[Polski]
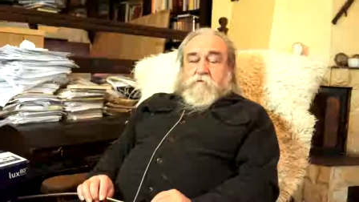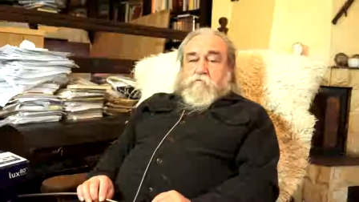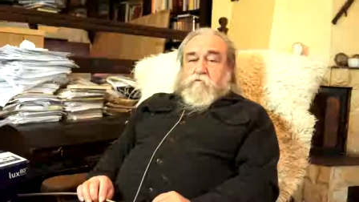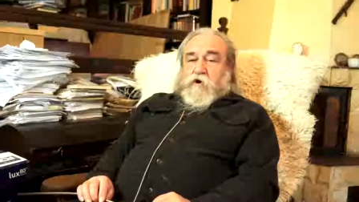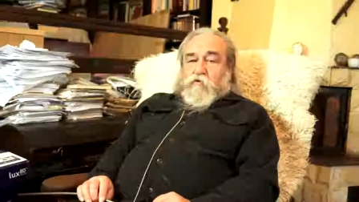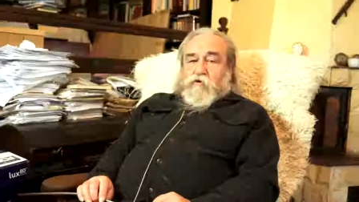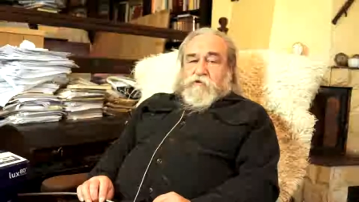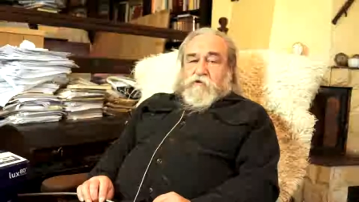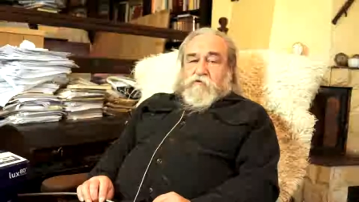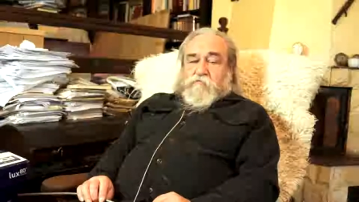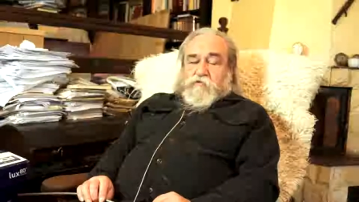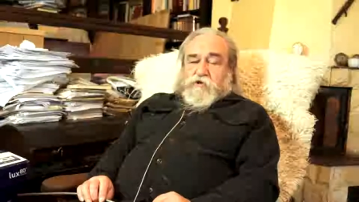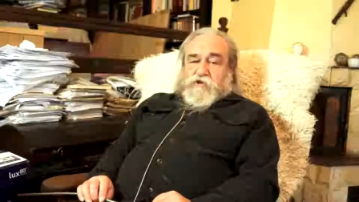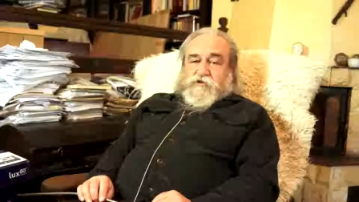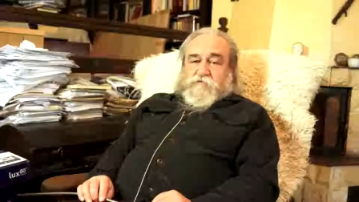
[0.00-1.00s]
Mało tego,
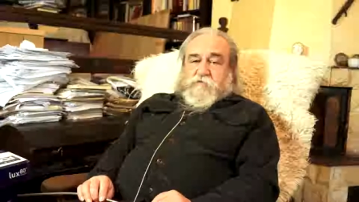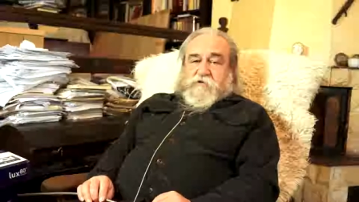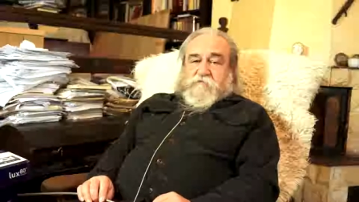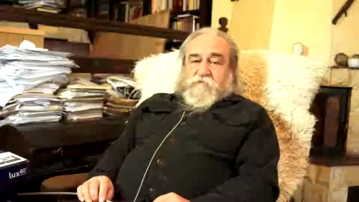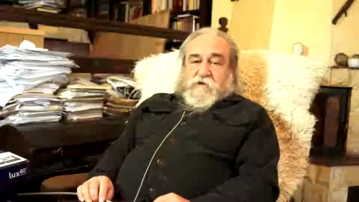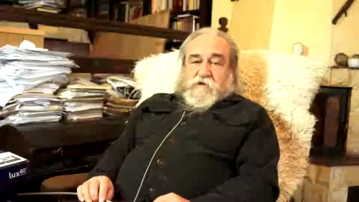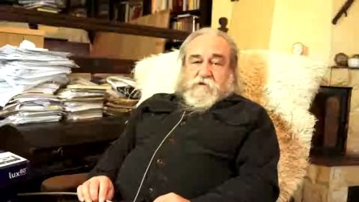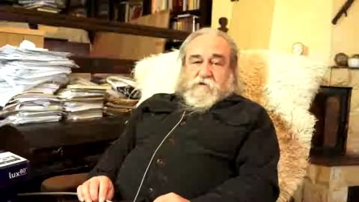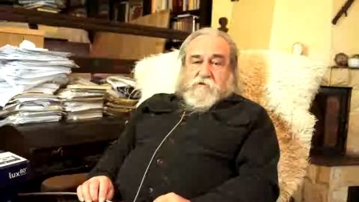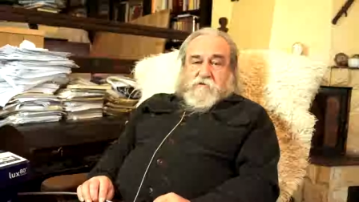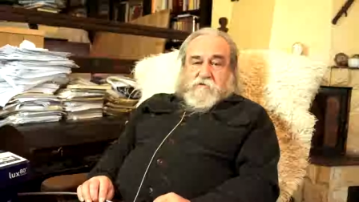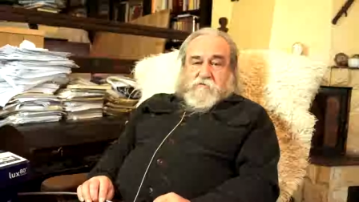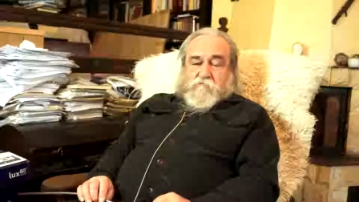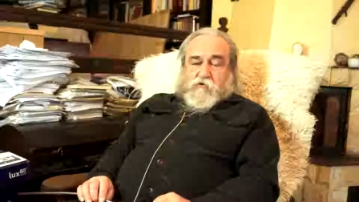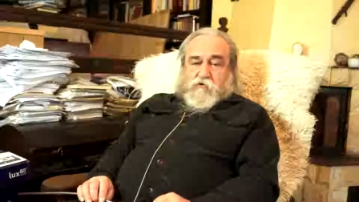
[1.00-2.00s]
mieliśmy dwa
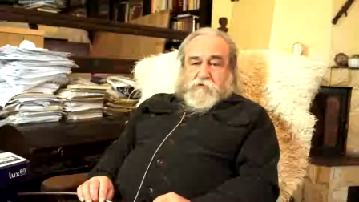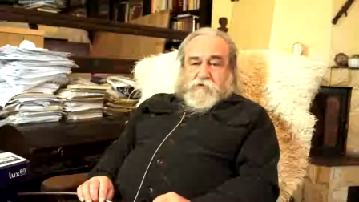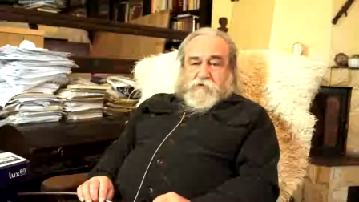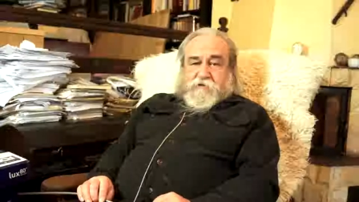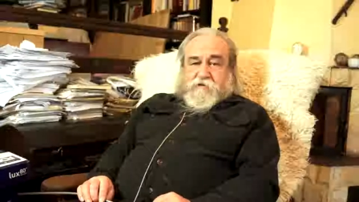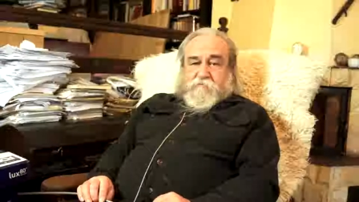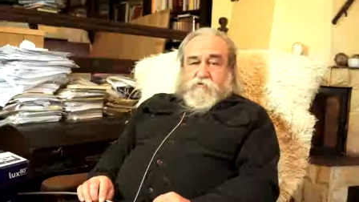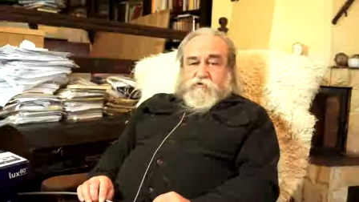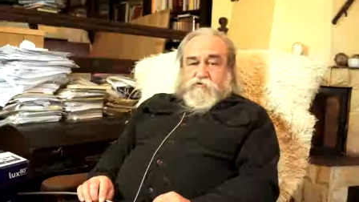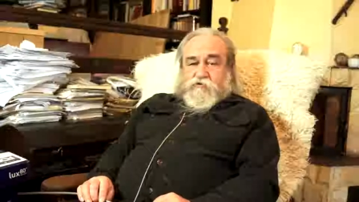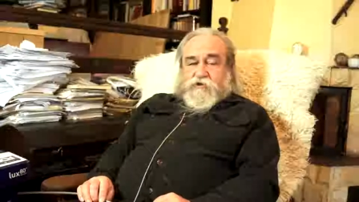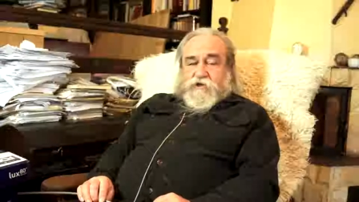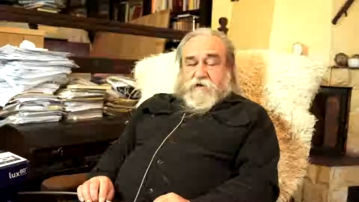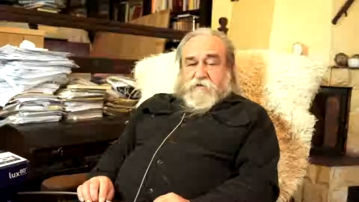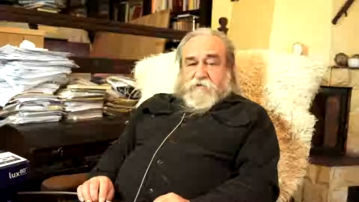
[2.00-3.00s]
porty na Morzu
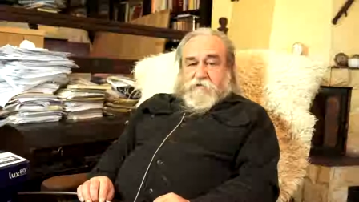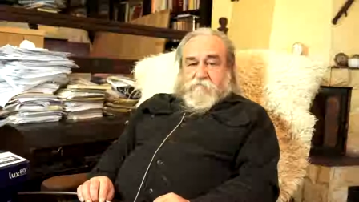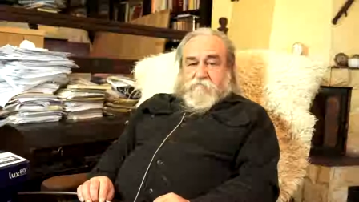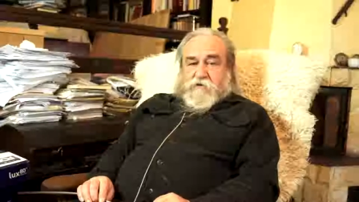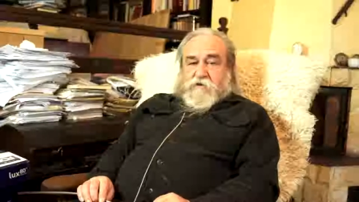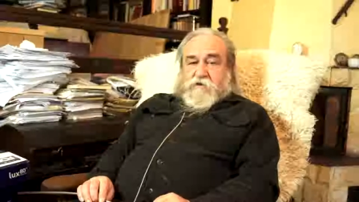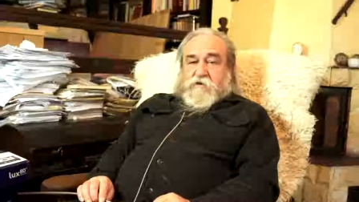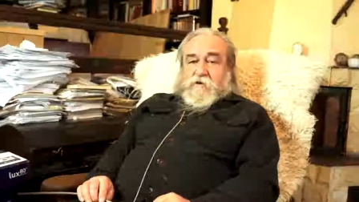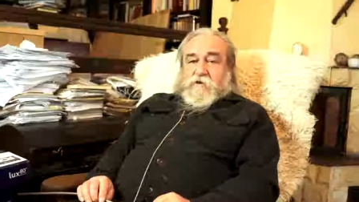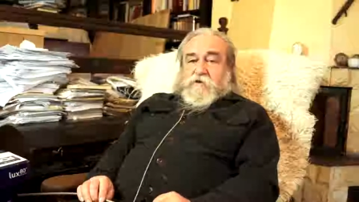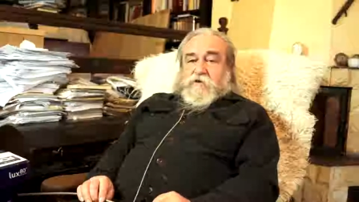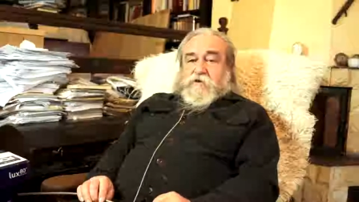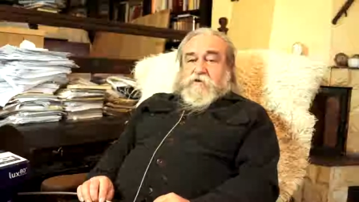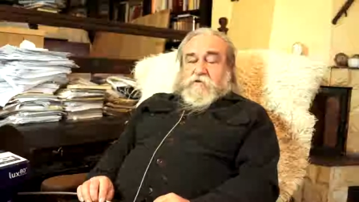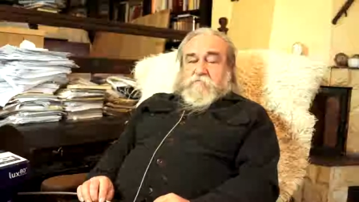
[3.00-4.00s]
Czarnym
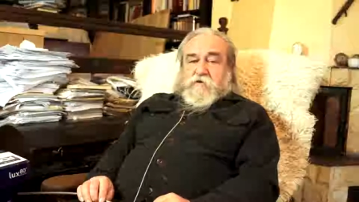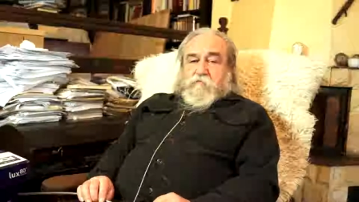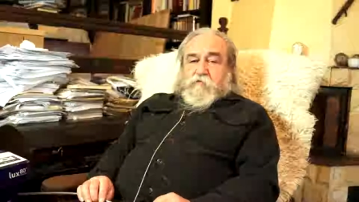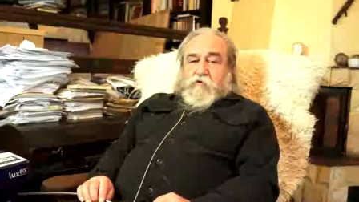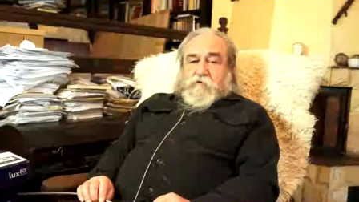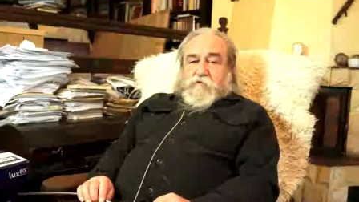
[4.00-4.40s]
i tymi